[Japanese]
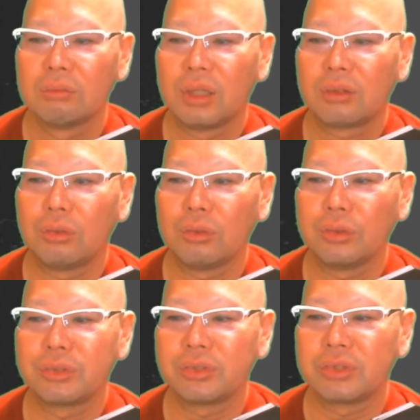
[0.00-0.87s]
まあ、こ
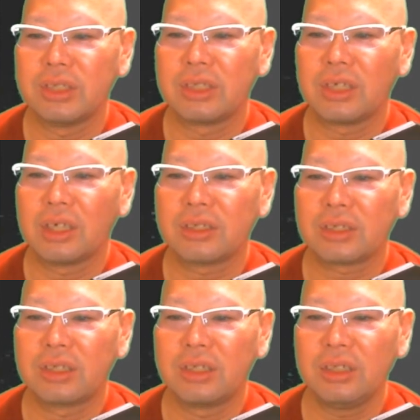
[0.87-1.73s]
の月に関し
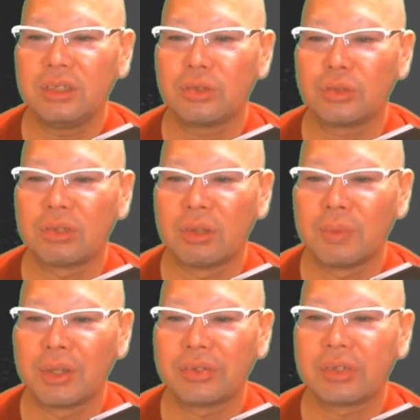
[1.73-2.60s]
ては近距離は
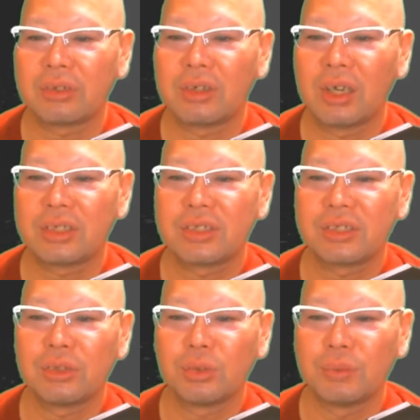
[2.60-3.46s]
全く
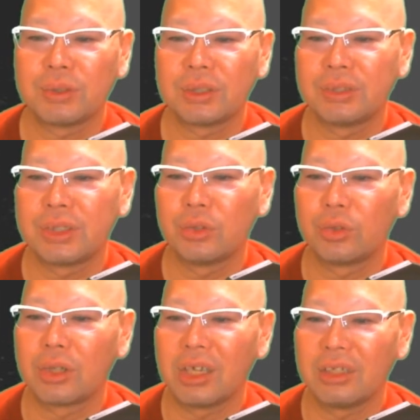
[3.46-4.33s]
走っておりません、
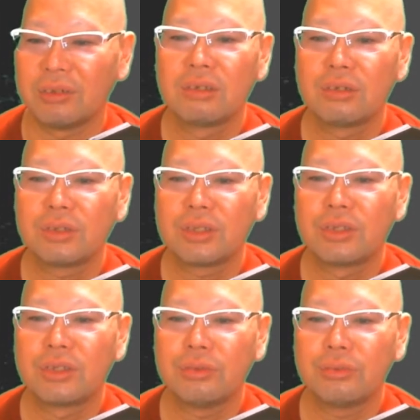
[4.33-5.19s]
0回。そして
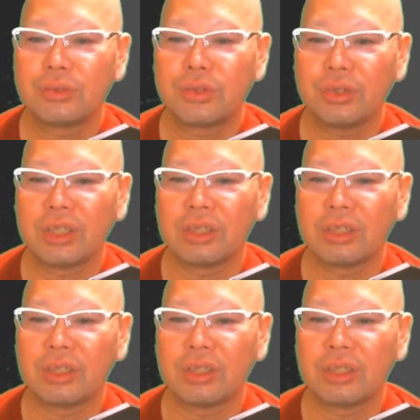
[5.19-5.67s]
中距離